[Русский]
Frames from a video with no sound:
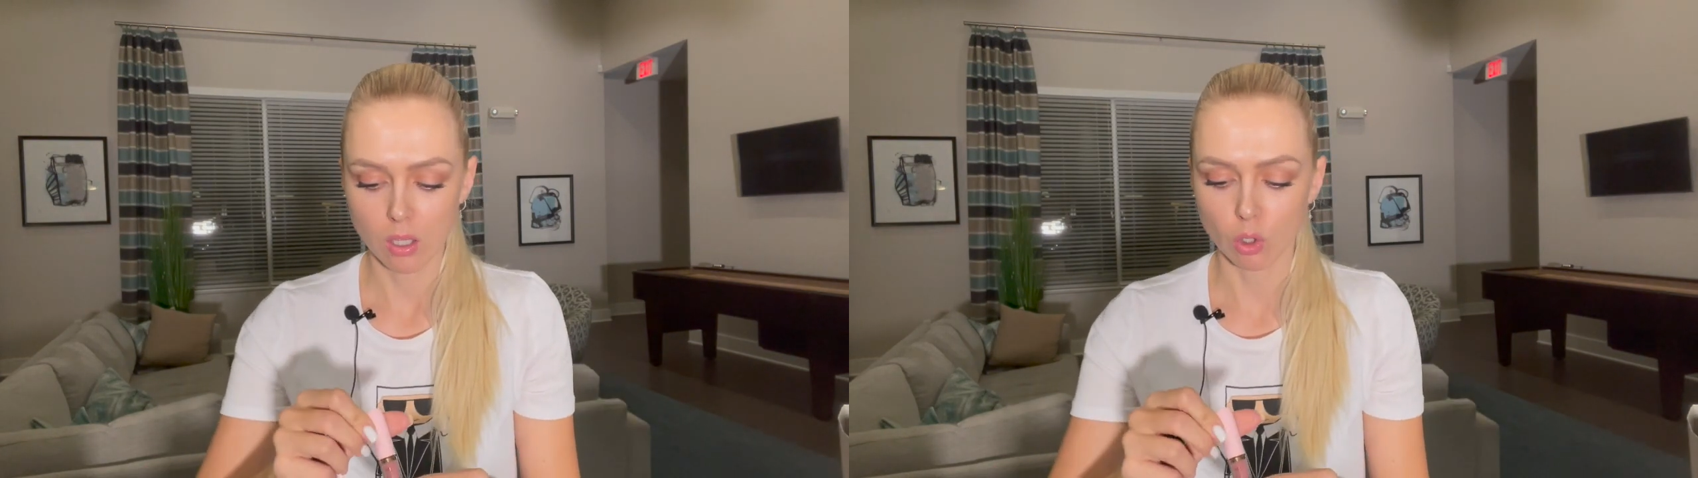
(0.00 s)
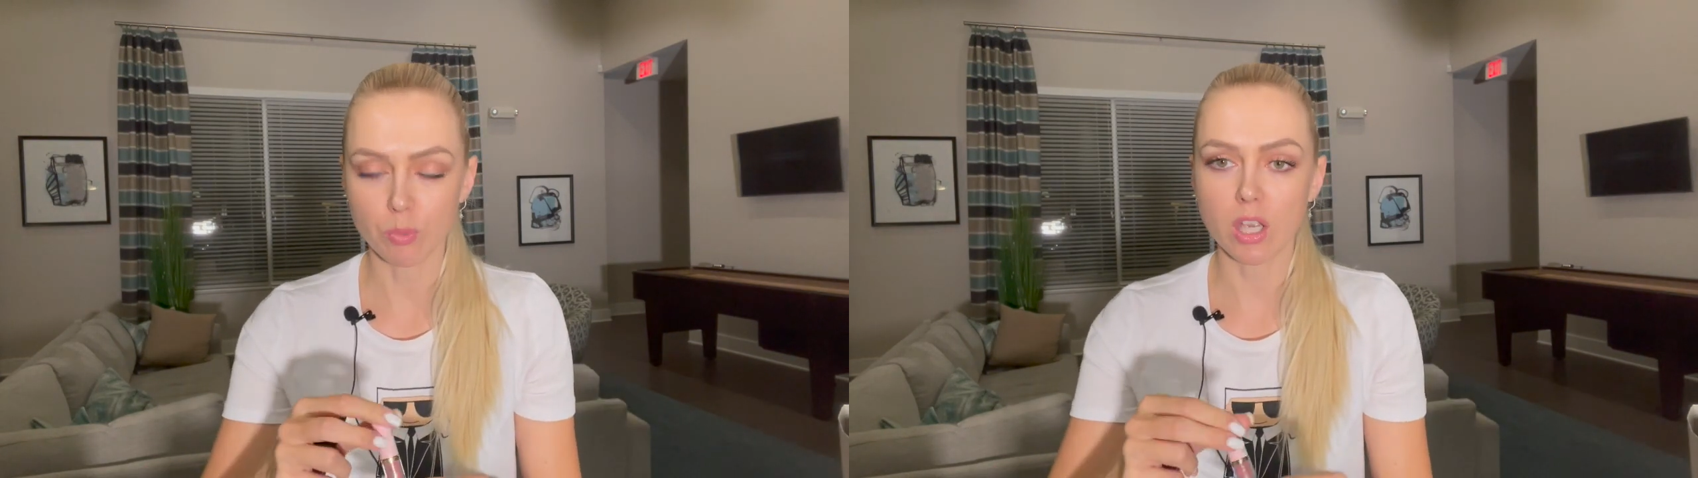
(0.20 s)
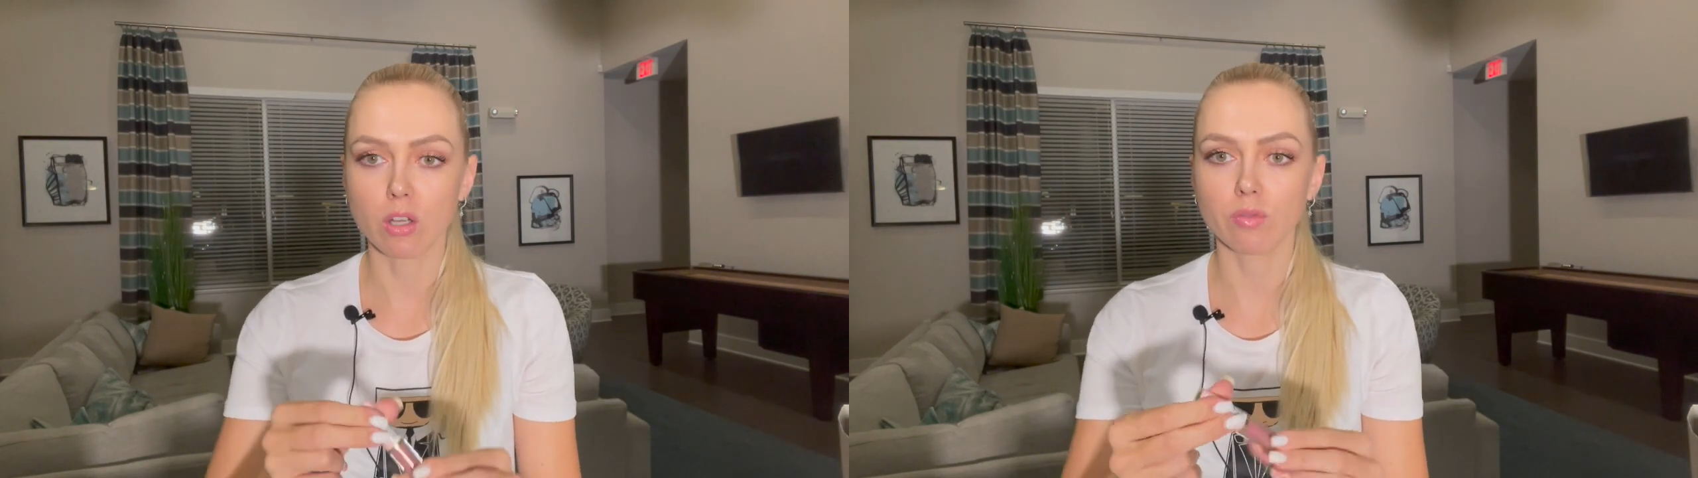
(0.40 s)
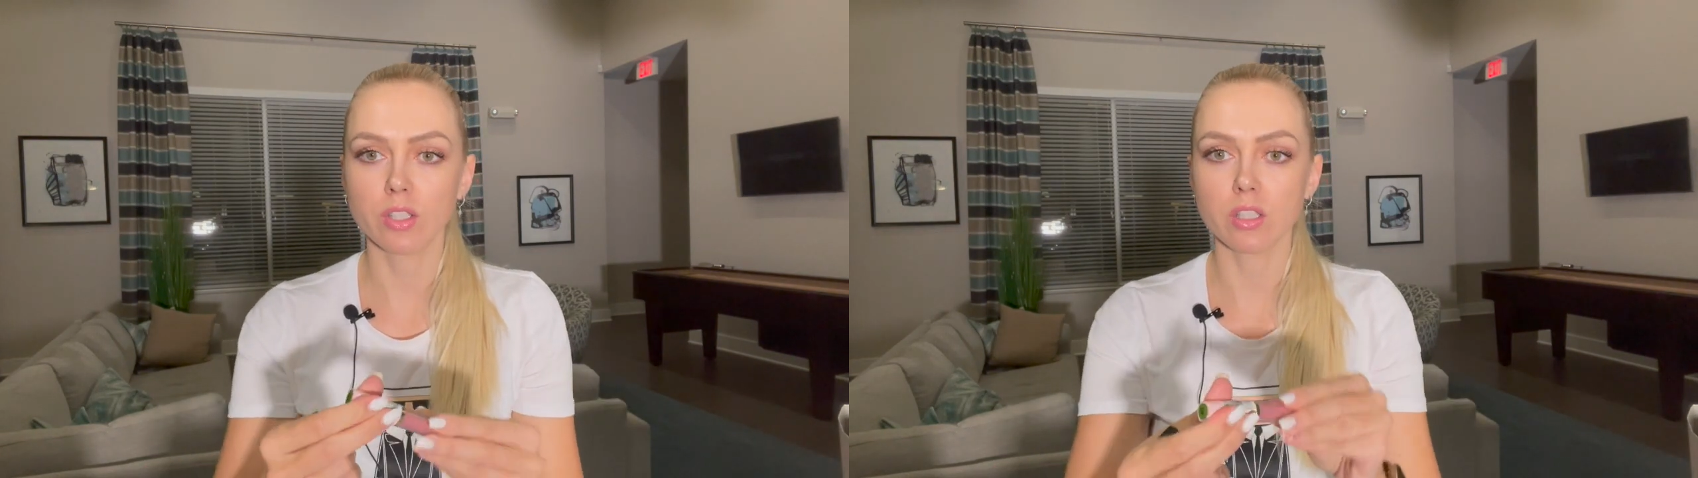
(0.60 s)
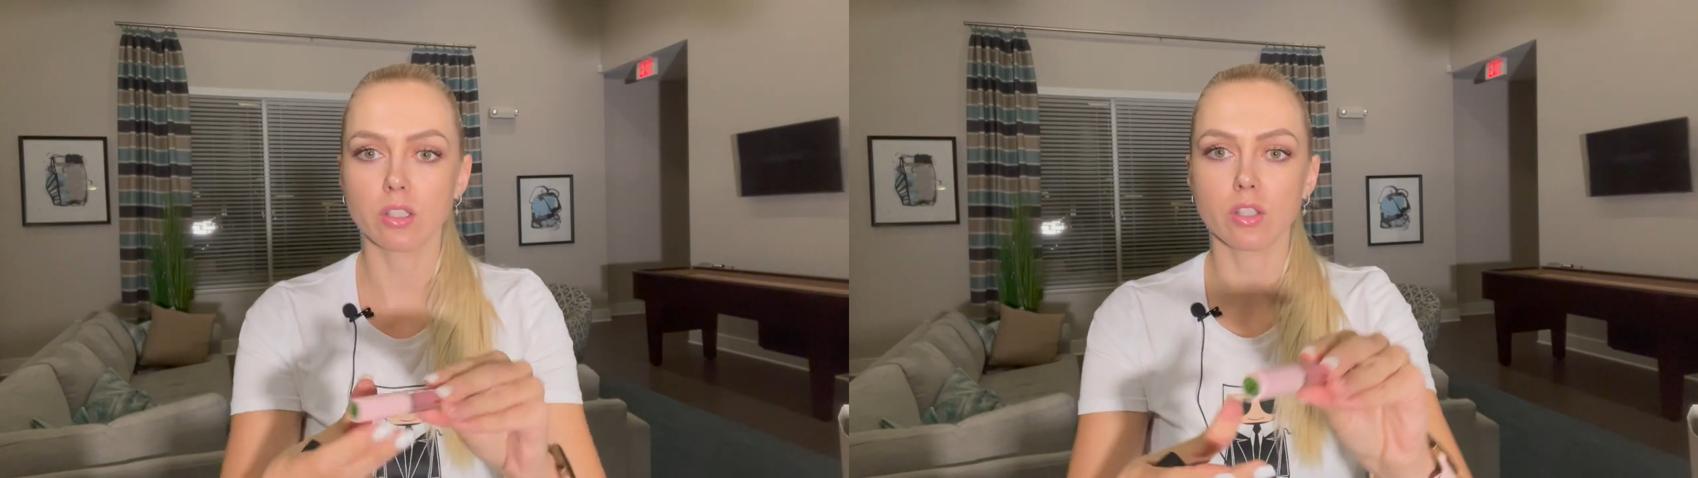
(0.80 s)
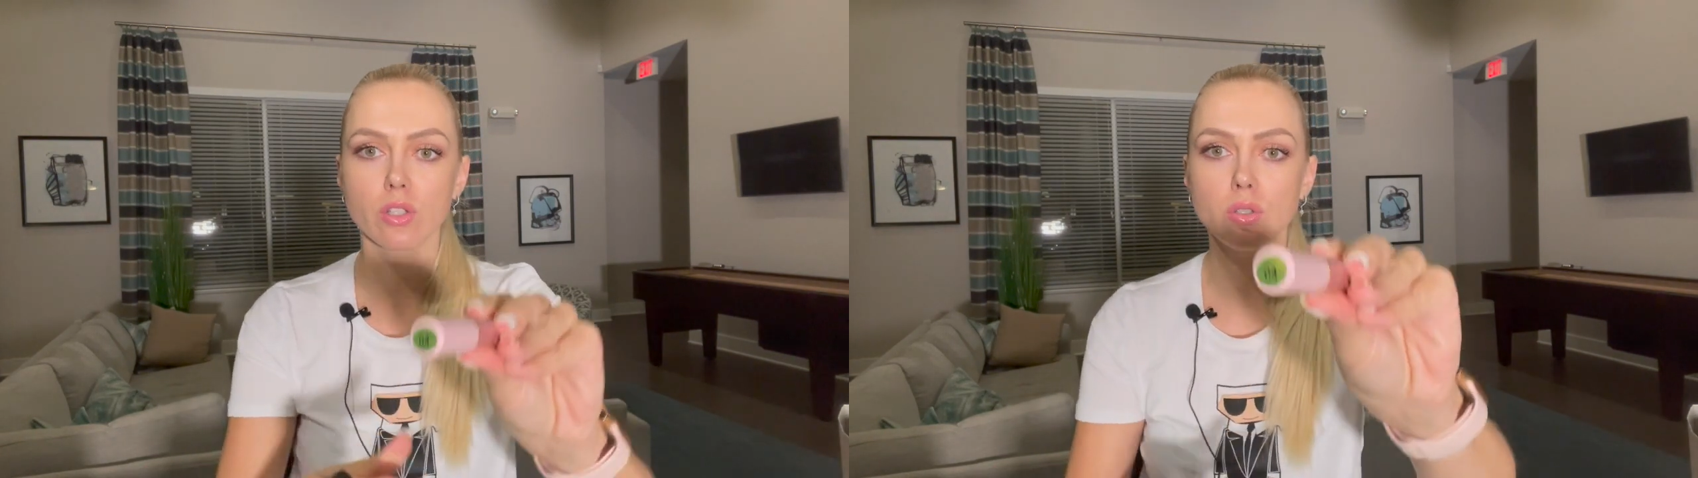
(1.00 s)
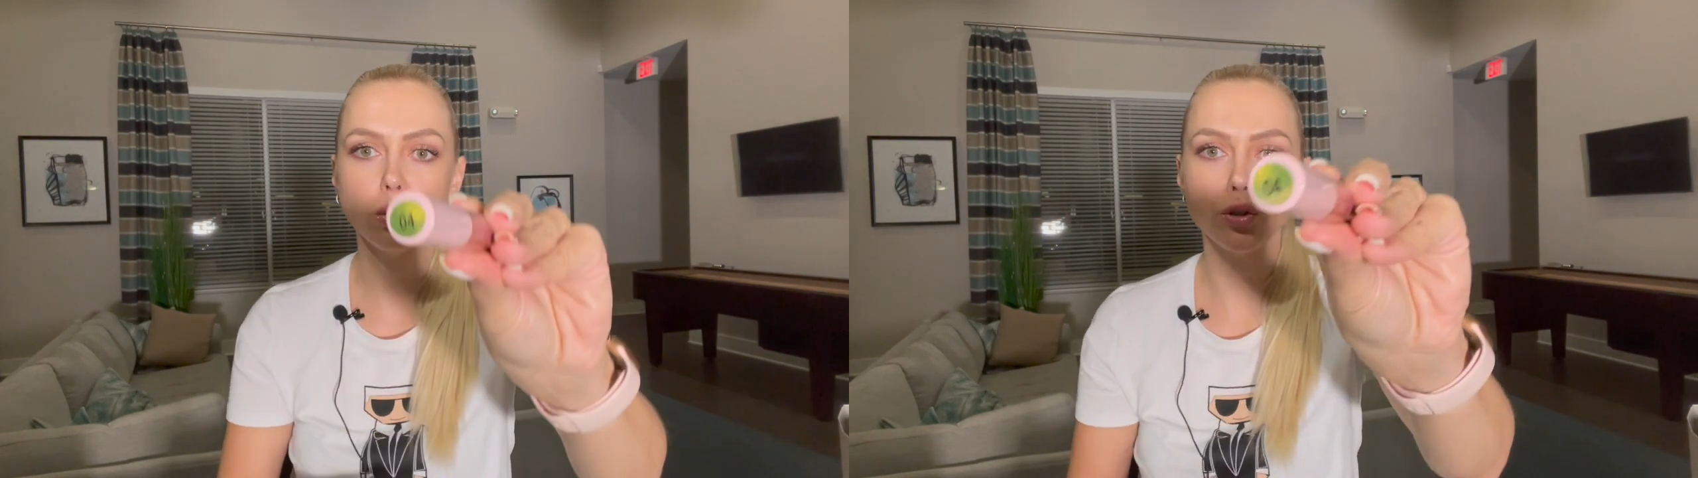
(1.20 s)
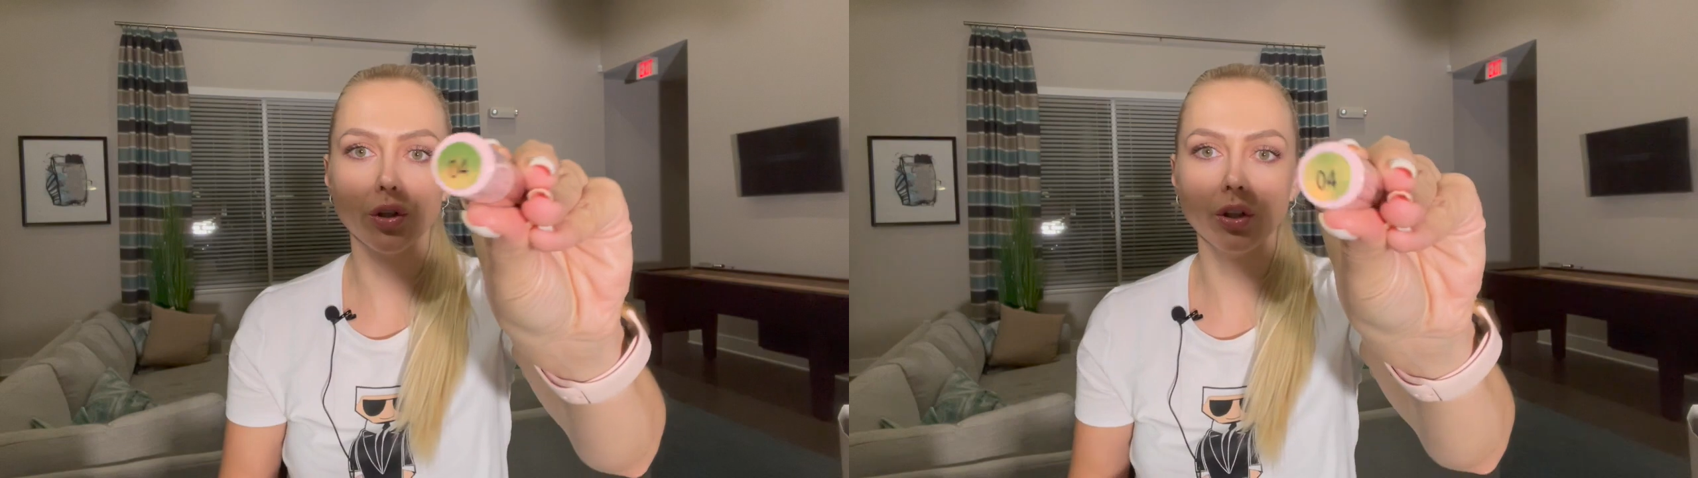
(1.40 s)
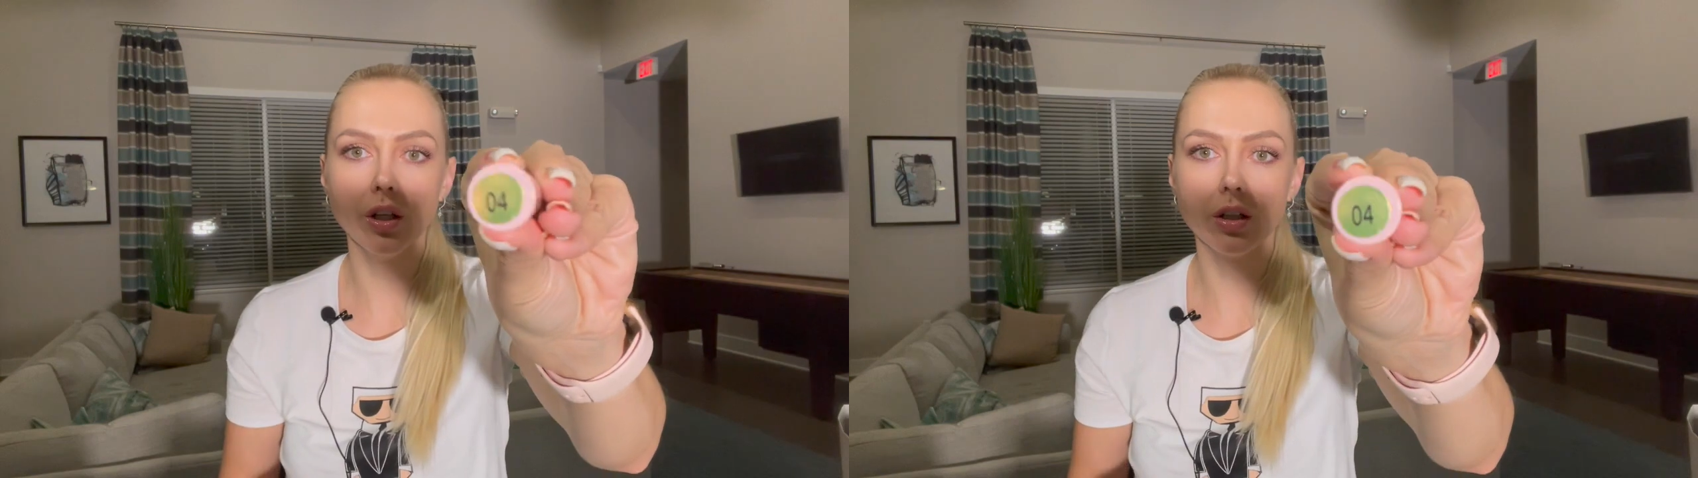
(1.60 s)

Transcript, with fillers: У меня он в оттенке 0,4.